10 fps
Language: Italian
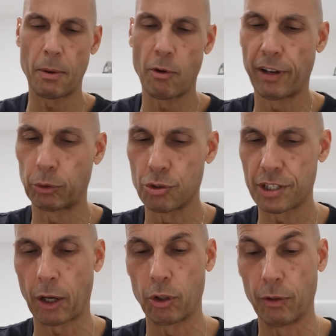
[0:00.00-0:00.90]
che abbiamo fatto un
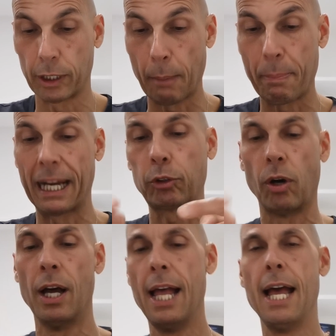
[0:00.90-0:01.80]
sacco di volte. Ha
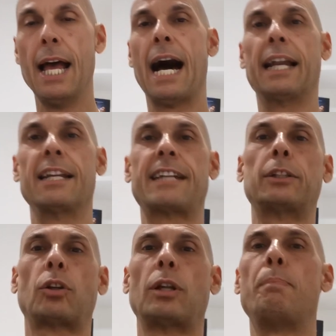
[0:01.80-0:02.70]
parlato
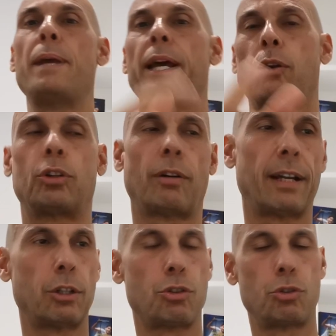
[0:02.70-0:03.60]
Alessandro Del Pierro, lo
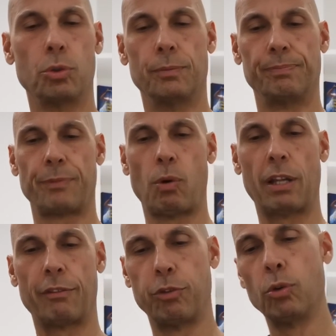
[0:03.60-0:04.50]
trovate su
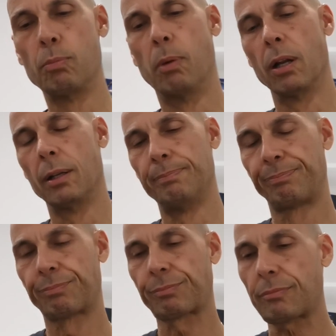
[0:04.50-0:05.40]
OneFootball,
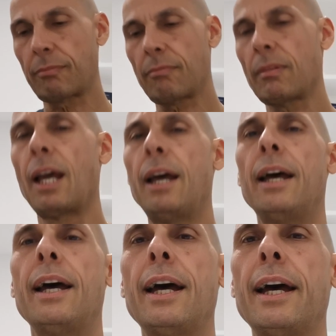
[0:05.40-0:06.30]

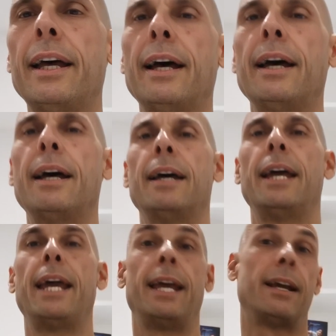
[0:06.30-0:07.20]
eh,
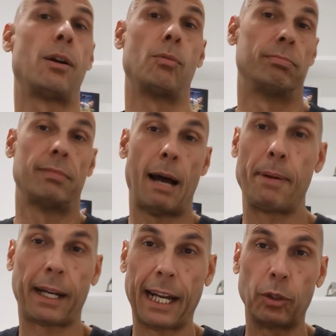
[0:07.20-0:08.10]
e ha
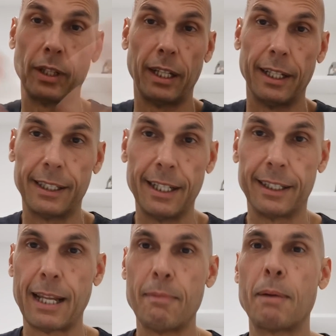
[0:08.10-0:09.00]
parlato del,
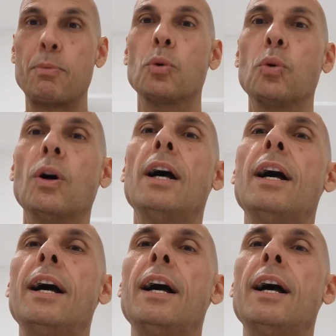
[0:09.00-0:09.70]
del, tema più